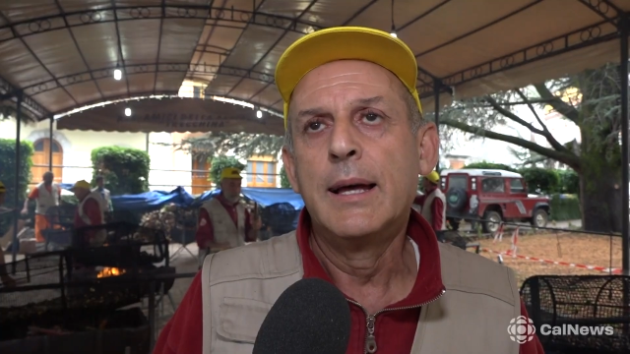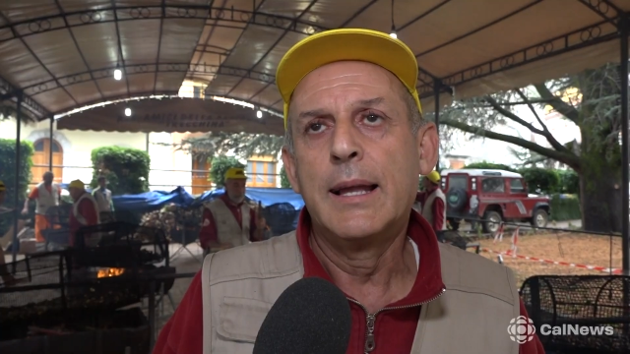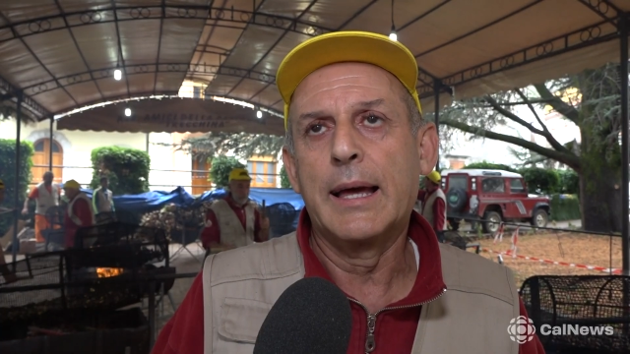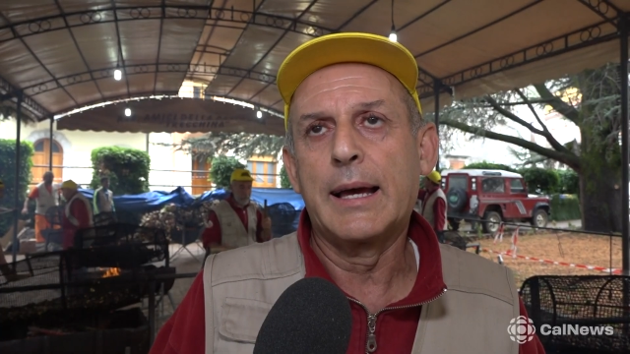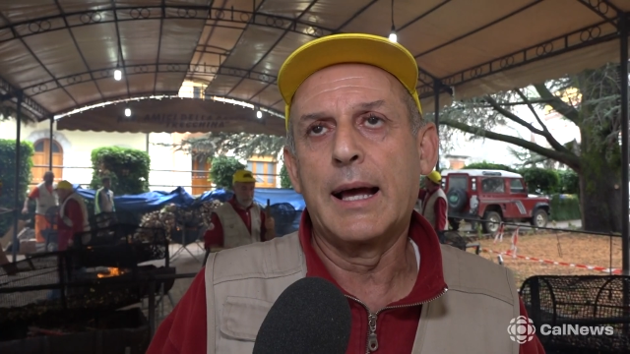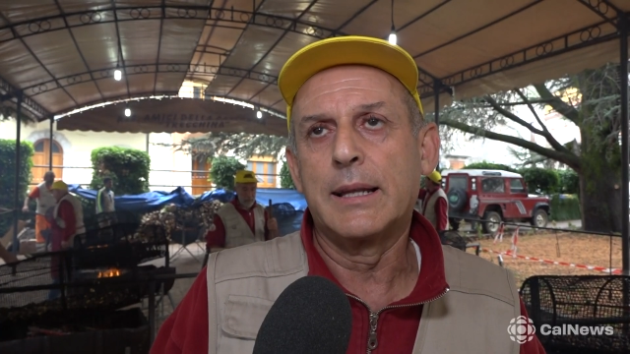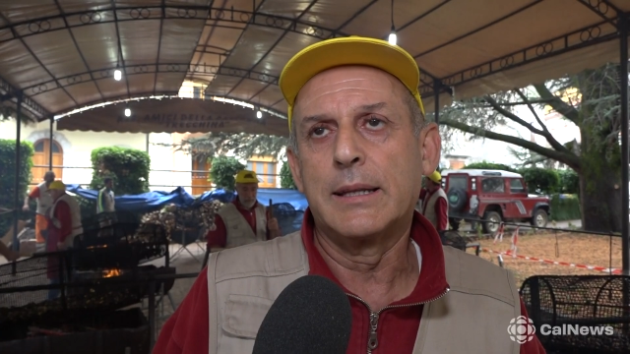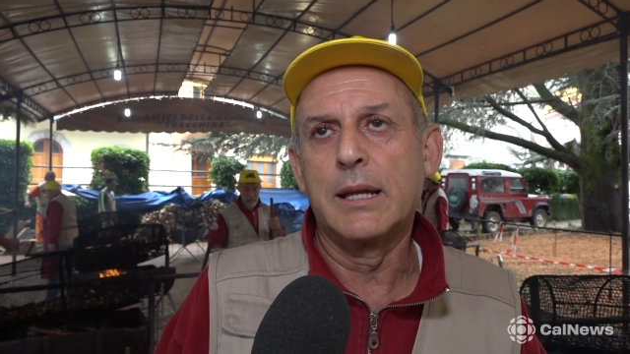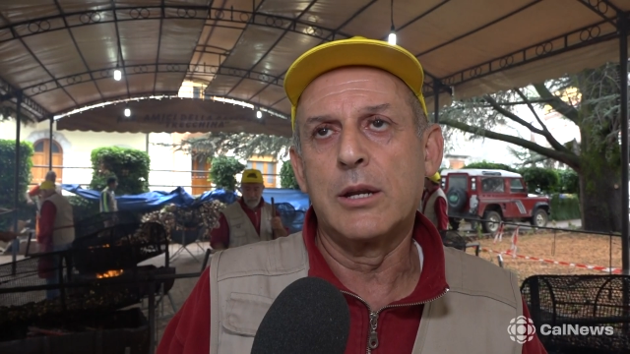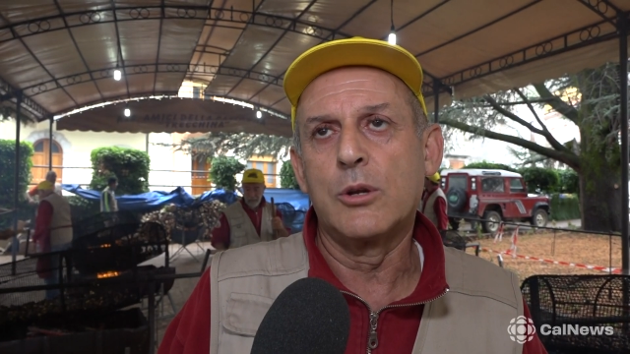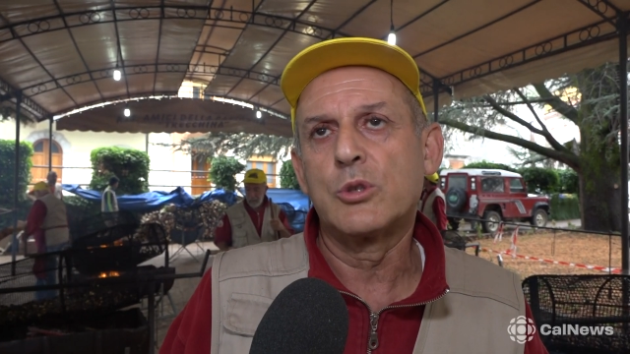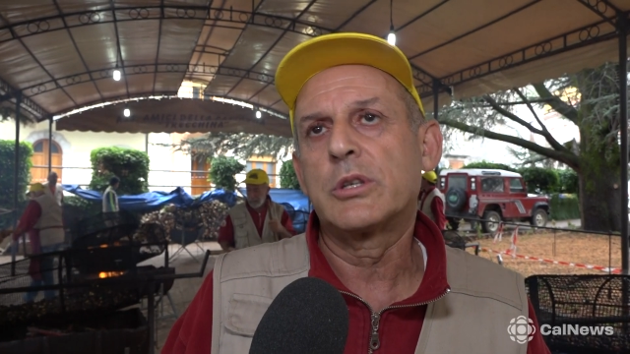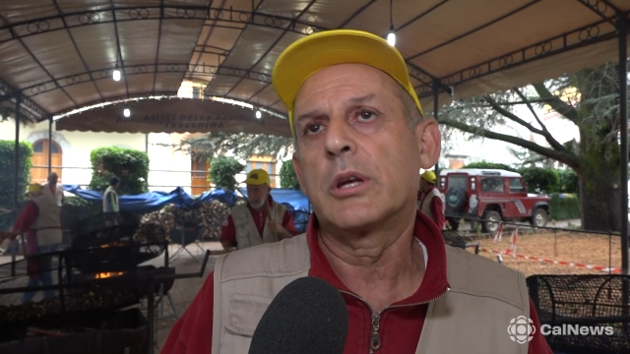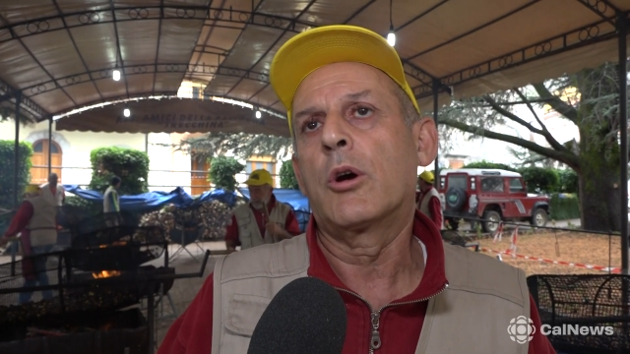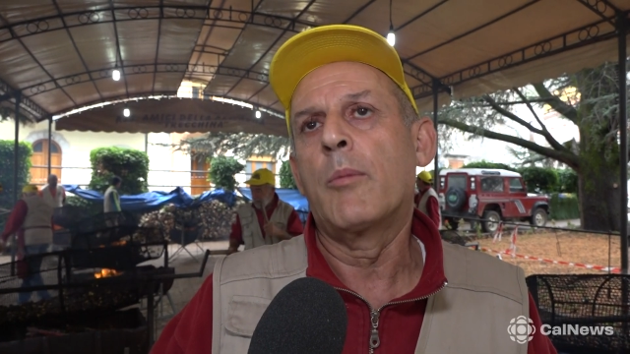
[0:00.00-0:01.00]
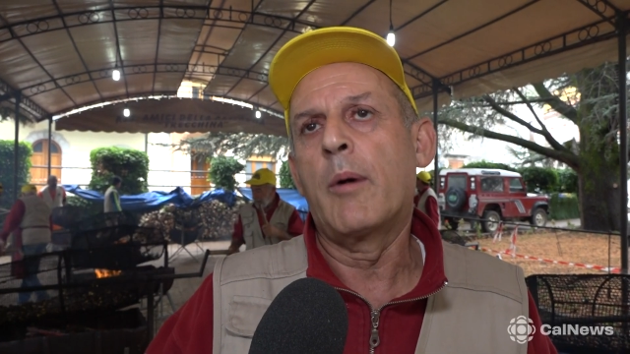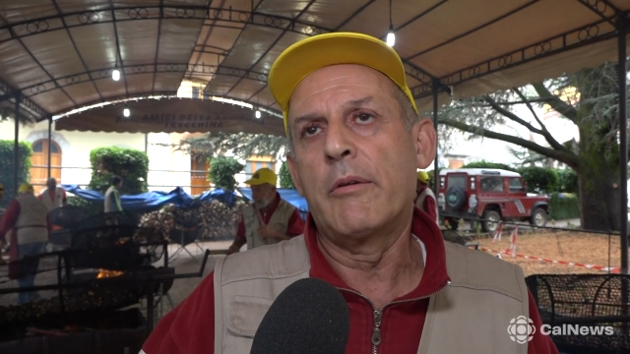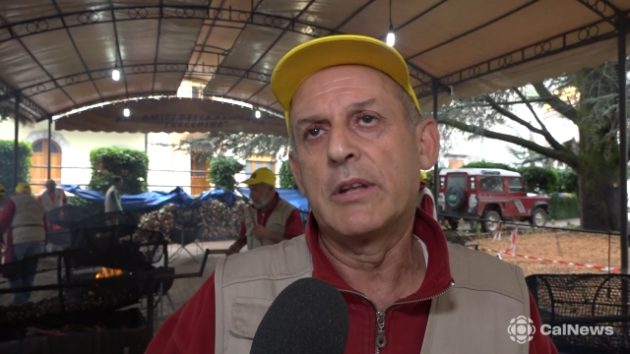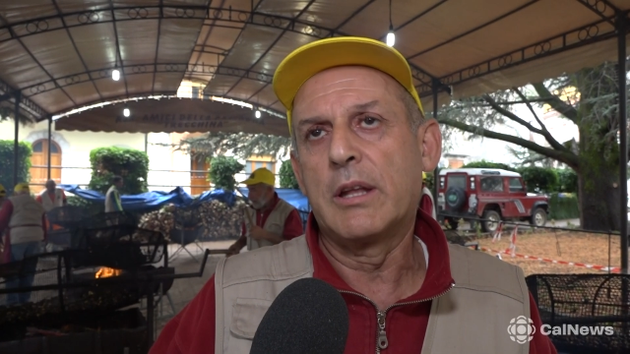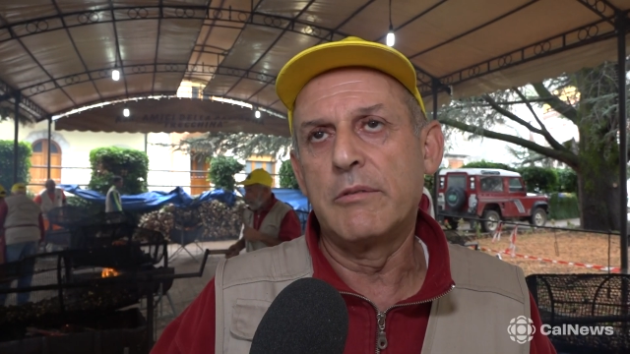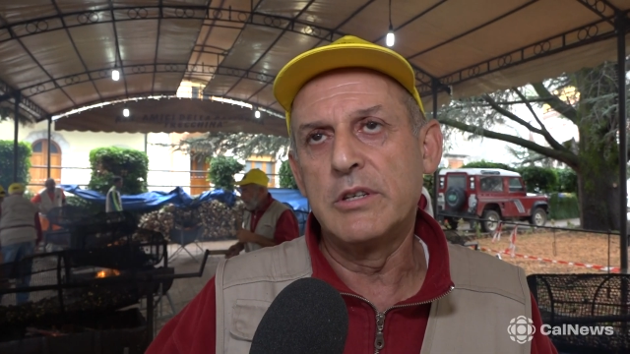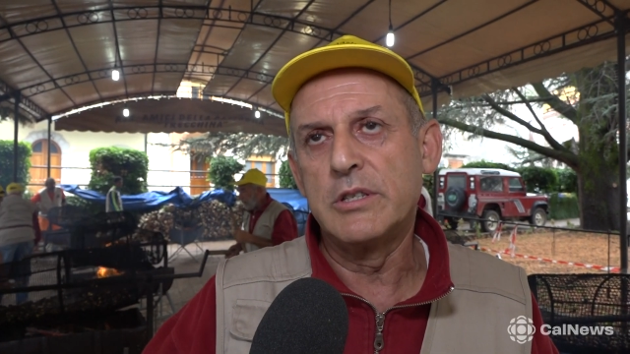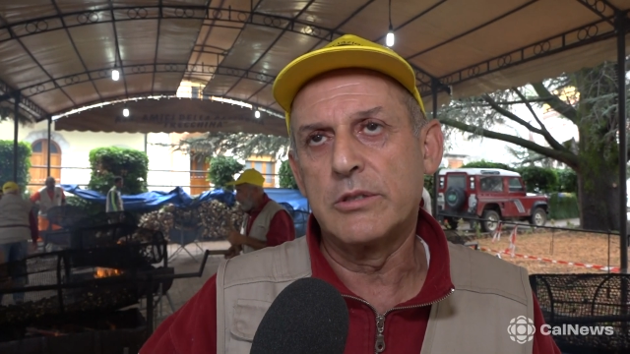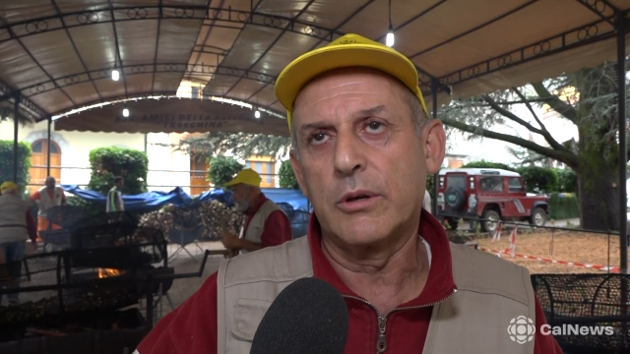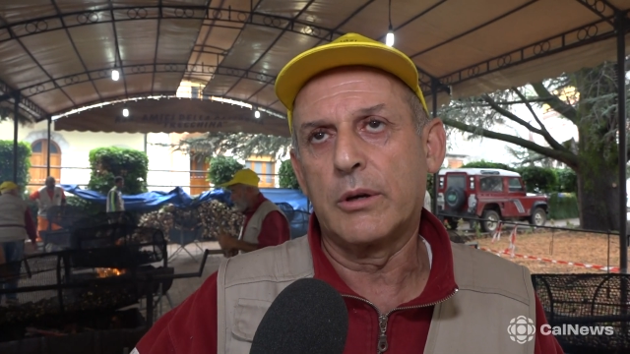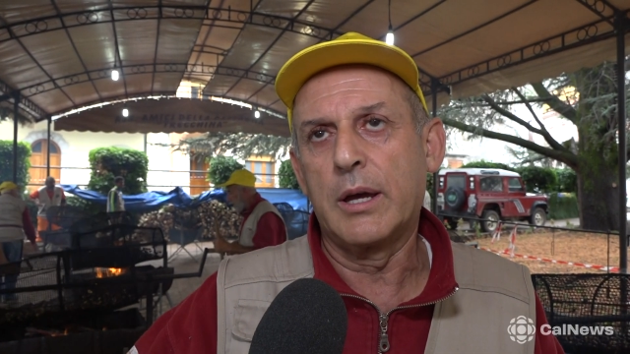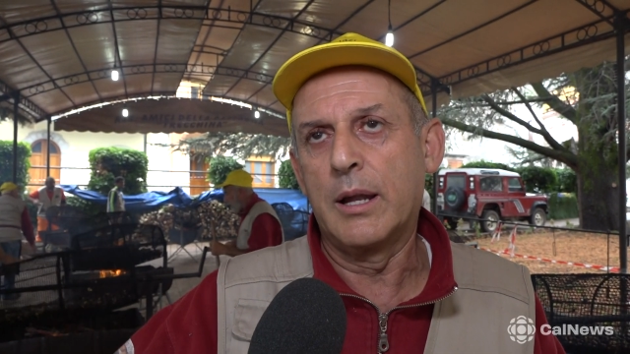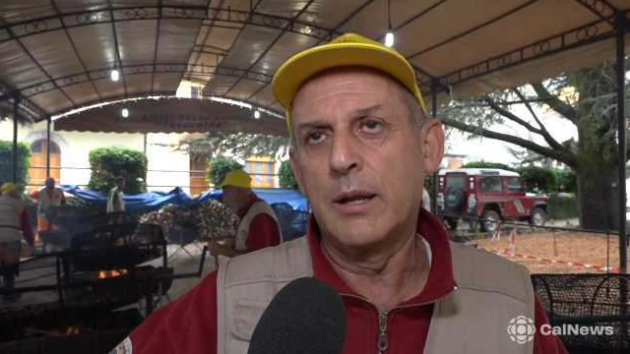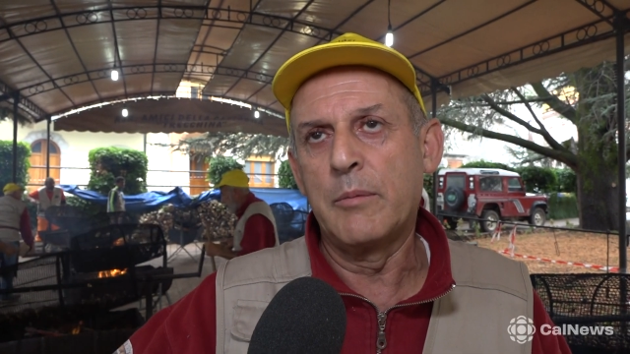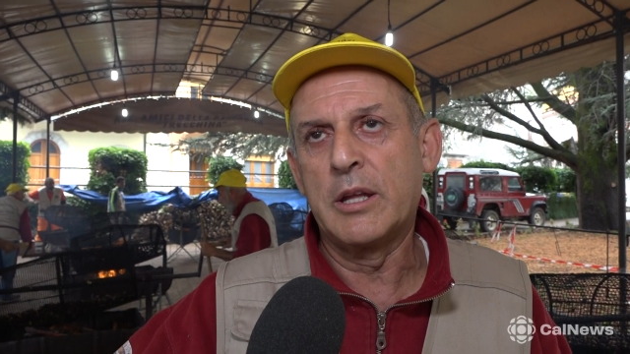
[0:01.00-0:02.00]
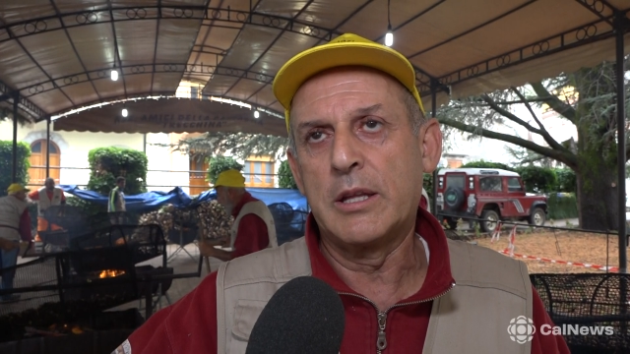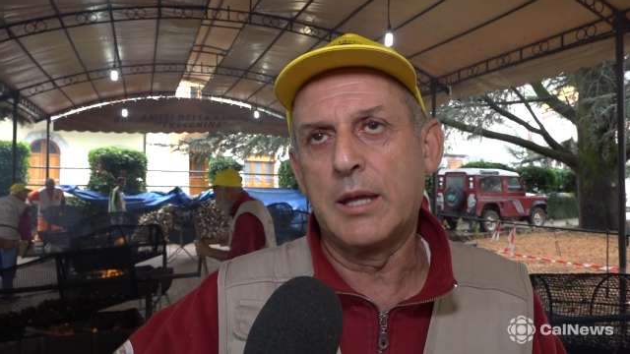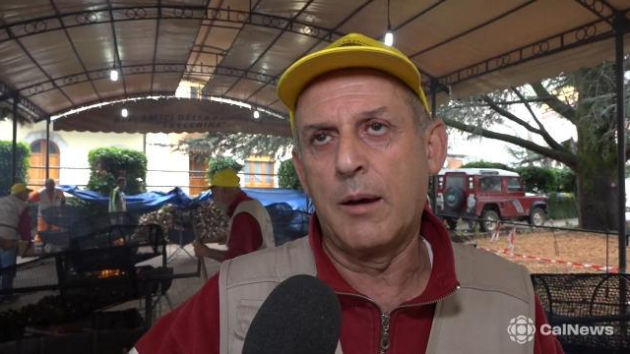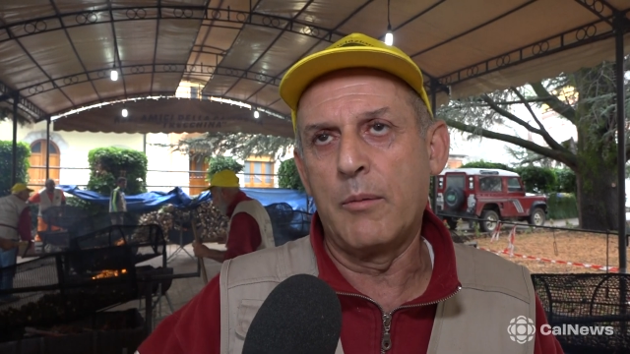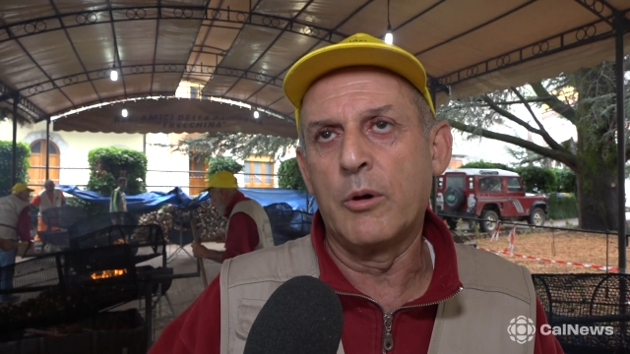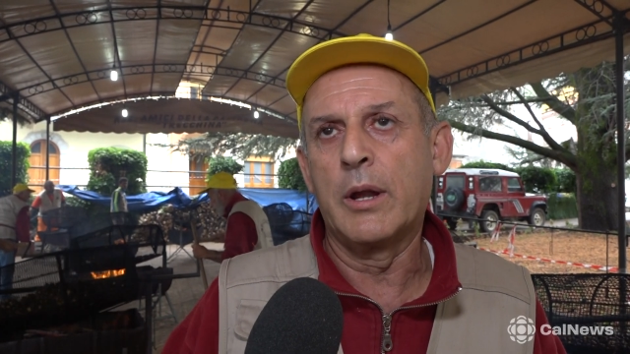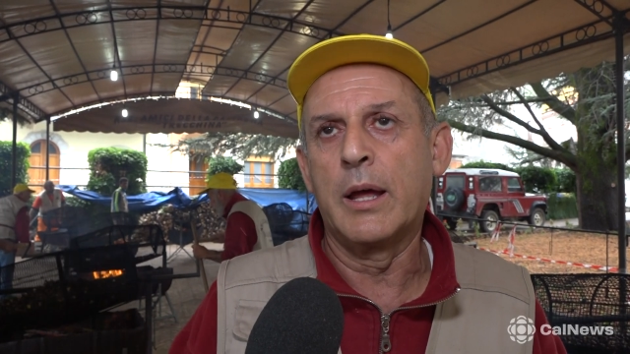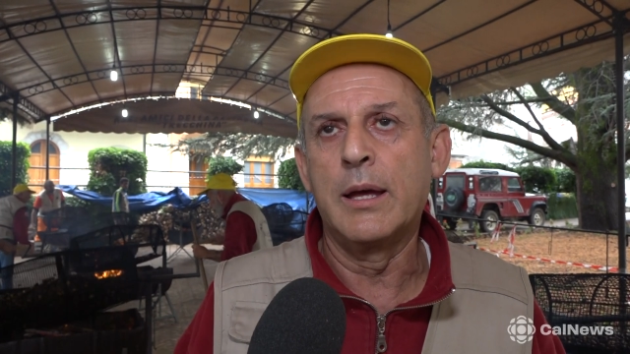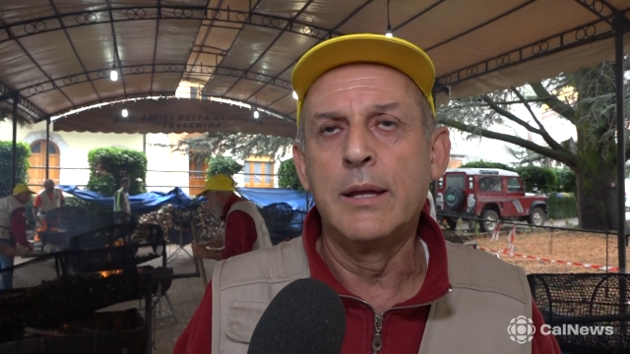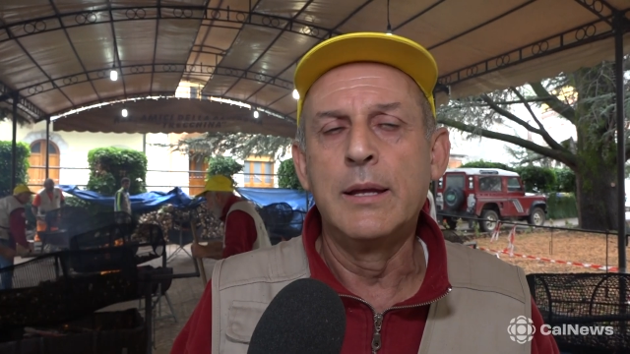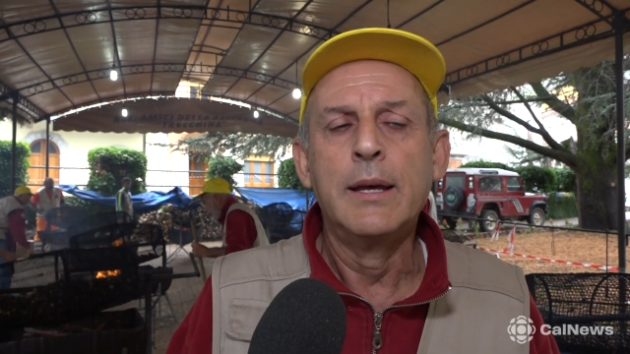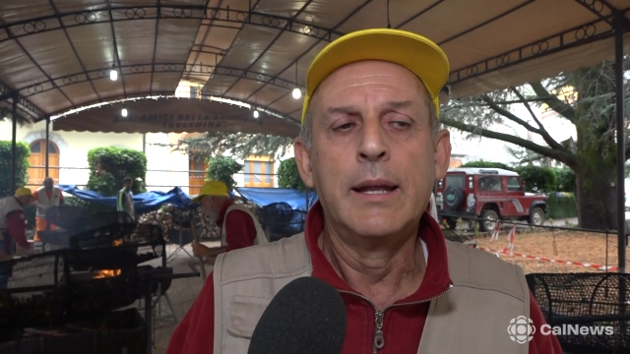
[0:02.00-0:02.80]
le caldere rosse come avete visto che le mettiamo nei,